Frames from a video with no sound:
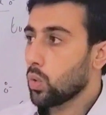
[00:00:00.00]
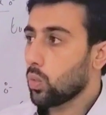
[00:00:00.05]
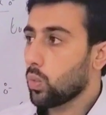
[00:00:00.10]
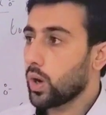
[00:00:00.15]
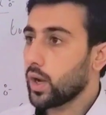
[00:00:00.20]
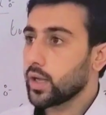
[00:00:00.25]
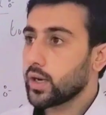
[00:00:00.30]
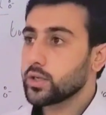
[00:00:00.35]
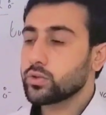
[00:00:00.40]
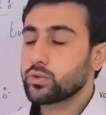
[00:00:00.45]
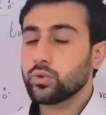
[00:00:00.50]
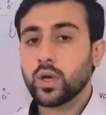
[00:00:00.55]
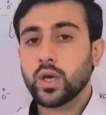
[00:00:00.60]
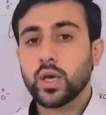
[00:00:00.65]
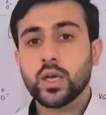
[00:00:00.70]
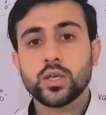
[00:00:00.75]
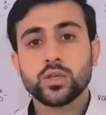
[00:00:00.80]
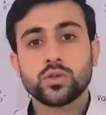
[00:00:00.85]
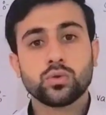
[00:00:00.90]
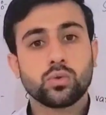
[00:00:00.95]
वायरस जो
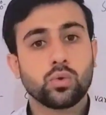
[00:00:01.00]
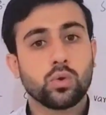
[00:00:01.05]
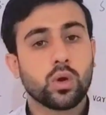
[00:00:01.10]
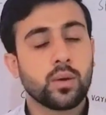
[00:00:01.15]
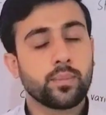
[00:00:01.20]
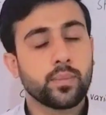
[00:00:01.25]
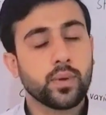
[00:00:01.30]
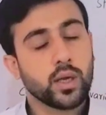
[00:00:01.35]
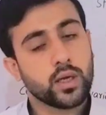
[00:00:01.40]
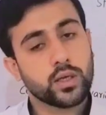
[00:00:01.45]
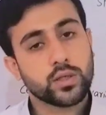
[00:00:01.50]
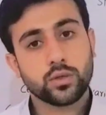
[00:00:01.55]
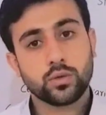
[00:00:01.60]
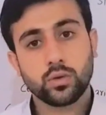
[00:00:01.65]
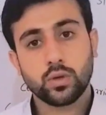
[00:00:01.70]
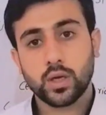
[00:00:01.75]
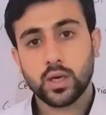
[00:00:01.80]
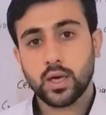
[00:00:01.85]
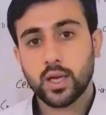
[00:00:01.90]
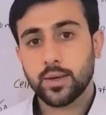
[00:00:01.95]
है इसको हम ए
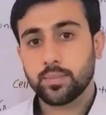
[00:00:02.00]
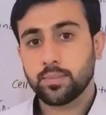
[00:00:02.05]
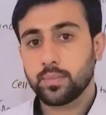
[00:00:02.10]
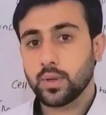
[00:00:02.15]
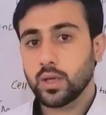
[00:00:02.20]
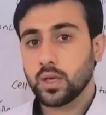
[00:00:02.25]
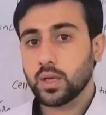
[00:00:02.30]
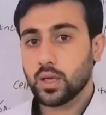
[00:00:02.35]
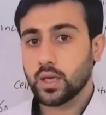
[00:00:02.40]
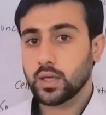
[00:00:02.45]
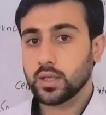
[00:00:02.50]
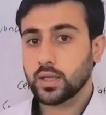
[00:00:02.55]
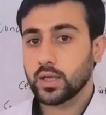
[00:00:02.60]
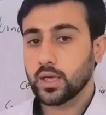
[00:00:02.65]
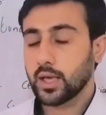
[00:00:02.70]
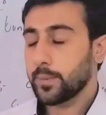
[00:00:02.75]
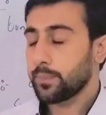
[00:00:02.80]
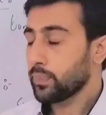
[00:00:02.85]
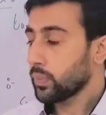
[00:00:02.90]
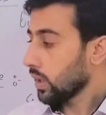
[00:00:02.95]
शेड्यूलर लाइफ भी
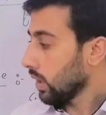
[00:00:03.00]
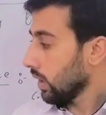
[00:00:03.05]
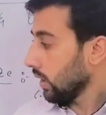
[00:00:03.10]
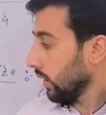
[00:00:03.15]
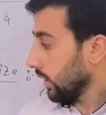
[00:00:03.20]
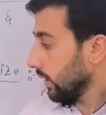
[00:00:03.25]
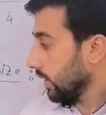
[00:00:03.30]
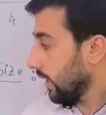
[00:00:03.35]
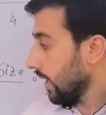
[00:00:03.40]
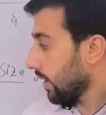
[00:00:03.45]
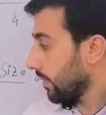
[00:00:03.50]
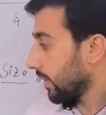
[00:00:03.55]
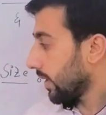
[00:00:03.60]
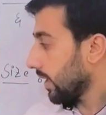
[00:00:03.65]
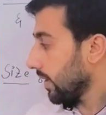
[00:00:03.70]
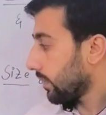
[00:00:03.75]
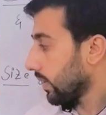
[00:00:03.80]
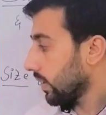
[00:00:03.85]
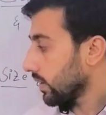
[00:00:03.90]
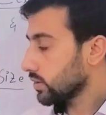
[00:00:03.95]
कहते हैं ये
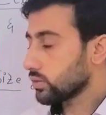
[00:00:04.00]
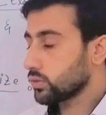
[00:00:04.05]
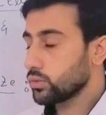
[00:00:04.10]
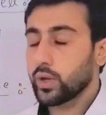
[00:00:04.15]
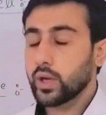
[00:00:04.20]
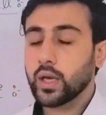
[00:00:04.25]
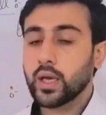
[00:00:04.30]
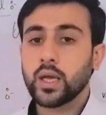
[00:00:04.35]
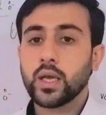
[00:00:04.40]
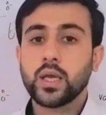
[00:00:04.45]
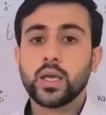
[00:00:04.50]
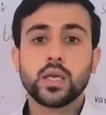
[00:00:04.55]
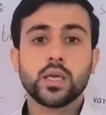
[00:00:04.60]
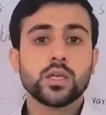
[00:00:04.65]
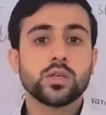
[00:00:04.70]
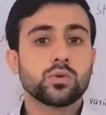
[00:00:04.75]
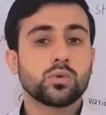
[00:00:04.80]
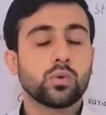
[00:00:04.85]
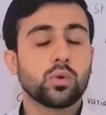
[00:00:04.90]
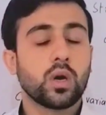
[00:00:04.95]
हमारे पास जो है
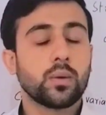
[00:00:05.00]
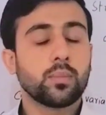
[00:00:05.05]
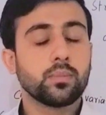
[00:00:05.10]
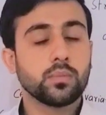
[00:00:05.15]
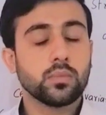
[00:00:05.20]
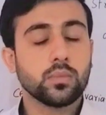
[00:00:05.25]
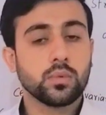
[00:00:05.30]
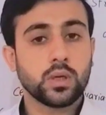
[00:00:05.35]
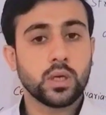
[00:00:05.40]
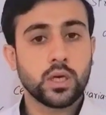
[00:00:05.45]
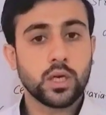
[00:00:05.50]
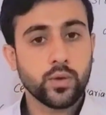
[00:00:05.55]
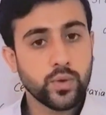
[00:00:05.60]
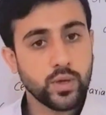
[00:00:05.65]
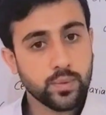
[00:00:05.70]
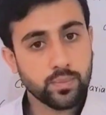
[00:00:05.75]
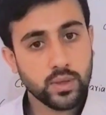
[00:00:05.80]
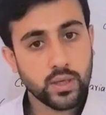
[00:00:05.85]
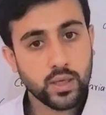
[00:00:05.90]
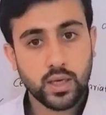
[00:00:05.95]
इसको हम
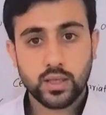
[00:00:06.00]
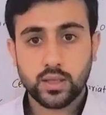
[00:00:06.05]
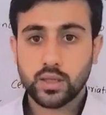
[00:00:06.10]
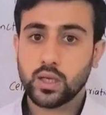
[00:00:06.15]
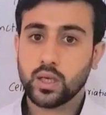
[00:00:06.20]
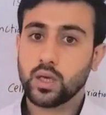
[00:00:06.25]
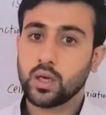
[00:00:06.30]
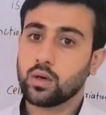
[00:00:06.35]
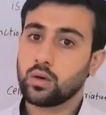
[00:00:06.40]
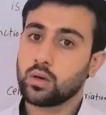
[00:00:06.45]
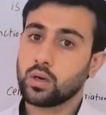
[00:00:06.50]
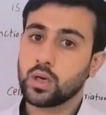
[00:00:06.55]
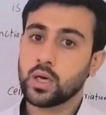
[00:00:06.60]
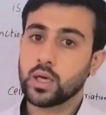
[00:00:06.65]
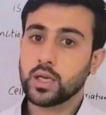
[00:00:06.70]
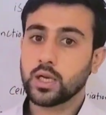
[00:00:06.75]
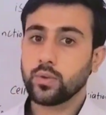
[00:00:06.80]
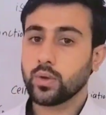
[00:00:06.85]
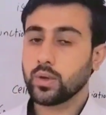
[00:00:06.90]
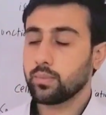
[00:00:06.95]
लिविंग भी कहते हैं और
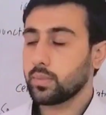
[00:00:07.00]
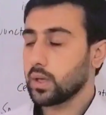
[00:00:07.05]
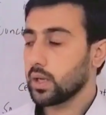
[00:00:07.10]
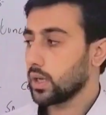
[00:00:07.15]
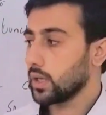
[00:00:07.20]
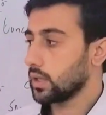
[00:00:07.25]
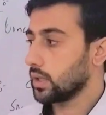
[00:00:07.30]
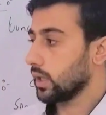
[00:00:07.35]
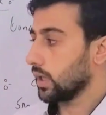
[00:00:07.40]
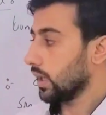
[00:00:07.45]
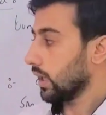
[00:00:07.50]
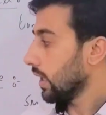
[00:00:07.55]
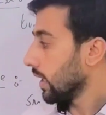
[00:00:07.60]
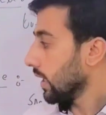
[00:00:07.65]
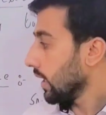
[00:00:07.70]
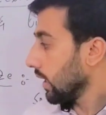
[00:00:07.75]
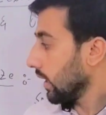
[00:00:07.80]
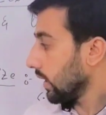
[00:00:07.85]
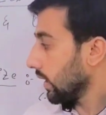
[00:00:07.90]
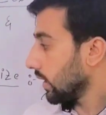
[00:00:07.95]
नॉन लिविंग भी कहते हैं
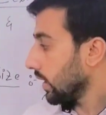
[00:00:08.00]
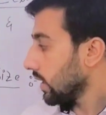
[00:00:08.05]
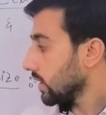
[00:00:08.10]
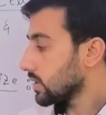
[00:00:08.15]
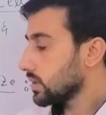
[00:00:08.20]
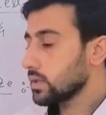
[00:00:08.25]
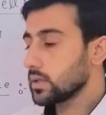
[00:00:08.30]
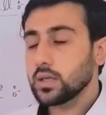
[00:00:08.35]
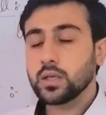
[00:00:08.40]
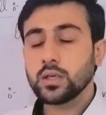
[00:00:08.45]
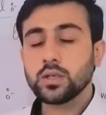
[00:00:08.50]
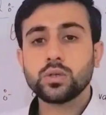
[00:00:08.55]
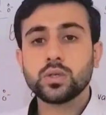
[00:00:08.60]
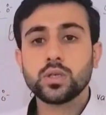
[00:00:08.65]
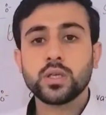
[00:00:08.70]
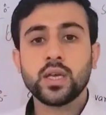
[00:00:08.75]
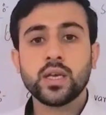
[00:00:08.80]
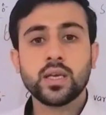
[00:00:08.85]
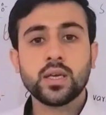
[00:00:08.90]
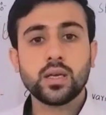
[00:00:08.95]
ये
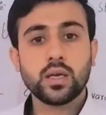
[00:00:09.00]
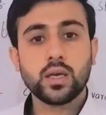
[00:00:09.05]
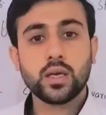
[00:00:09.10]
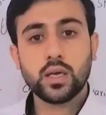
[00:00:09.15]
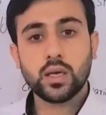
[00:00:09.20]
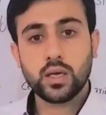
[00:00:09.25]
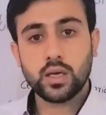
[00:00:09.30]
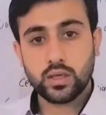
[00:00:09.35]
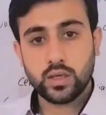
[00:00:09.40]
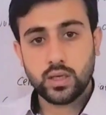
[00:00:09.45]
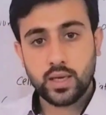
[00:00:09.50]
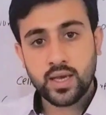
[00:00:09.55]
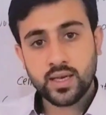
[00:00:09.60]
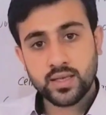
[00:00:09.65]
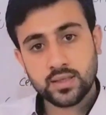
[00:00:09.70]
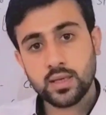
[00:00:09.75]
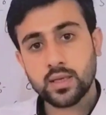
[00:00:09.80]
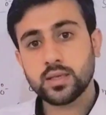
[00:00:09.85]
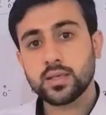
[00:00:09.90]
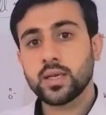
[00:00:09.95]
इस ये
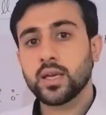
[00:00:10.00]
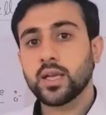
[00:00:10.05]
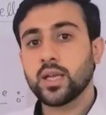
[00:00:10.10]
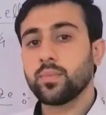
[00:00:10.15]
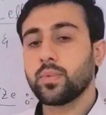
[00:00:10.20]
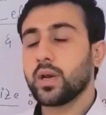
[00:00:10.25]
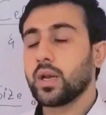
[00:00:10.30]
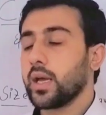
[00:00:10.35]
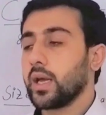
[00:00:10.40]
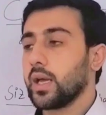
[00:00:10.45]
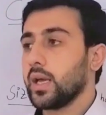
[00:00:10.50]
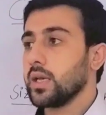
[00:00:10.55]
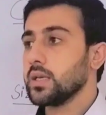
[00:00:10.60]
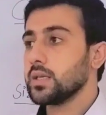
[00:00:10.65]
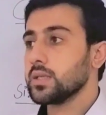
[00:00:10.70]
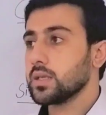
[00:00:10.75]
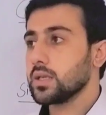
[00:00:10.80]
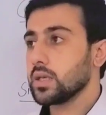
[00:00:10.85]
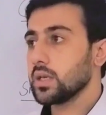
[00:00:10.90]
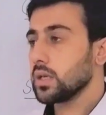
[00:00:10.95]
ए सिल से नहीं बना है
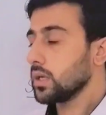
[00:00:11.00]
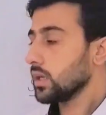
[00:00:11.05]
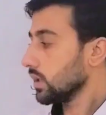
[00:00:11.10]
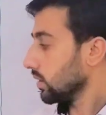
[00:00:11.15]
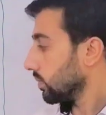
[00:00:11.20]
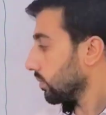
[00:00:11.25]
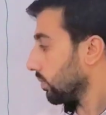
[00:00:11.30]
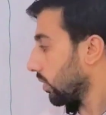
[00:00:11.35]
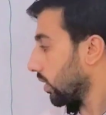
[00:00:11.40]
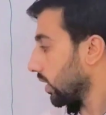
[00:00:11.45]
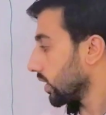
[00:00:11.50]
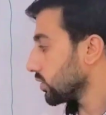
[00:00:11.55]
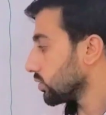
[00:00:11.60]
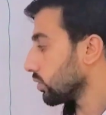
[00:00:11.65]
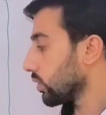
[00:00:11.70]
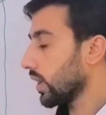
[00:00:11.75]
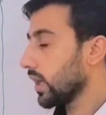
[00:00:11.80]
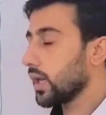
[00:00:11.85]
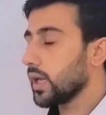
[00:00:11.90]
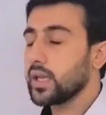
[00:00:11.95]
इसकी बॉडी
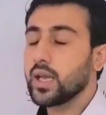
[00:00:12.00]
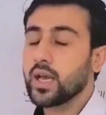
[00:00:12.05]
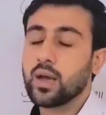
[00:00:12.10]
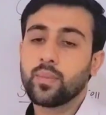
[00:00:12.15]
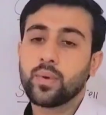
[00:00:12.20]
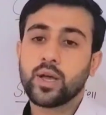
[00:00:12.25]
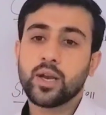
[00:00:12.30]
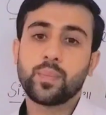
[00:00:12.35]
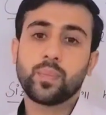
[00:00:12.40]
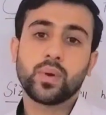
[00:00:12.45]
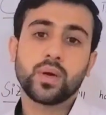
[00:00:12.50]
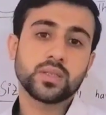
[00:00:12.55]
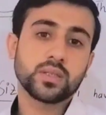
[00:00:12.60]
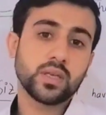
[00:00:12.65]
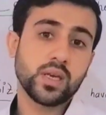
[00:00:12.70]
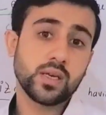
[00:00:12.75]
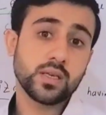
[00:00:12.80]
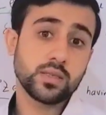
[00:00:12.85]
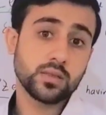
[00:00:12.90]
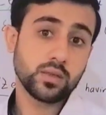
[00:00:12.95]
जो है ये हमारे
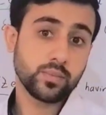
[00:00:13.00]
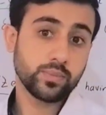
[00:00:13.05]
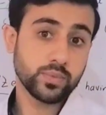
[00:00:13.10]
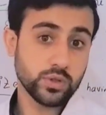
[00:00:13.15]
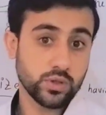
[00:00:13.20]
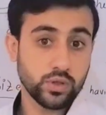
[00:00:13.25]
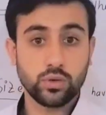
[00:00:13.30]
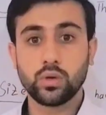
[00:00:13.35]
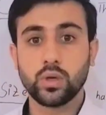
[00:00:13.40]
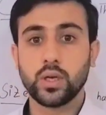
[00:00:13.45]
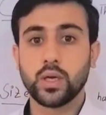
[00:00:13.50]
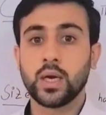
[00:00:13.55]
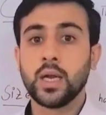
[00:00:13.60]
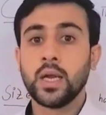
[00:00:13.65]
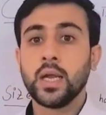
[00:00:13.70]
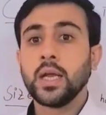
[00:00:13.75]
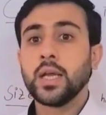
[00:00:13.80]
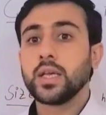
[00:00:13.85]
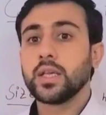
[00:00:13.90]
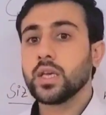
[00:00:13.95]
पास है सब सेलुलर
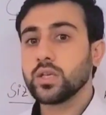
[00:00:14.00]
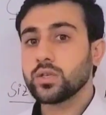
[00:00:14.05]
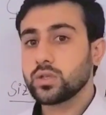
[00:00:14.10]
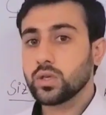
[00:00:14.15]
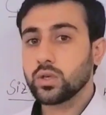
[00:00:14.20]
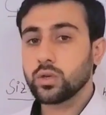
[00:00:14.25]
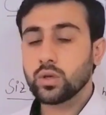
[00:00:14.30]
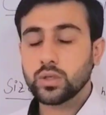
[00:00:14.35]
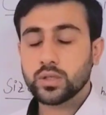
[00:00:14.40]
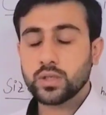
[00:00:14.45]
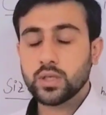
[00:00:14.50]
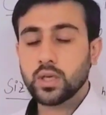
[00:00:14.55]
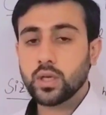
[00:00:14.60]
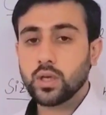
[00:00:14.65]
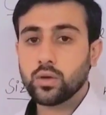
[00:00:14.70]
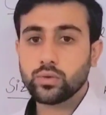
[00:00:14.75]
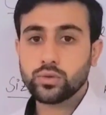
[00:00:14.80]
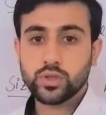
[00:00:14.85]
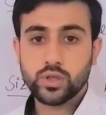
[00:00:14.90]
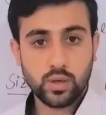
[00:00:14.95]
ये सिल सिल
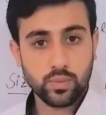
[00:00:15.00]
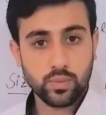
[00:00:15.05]
के कुछ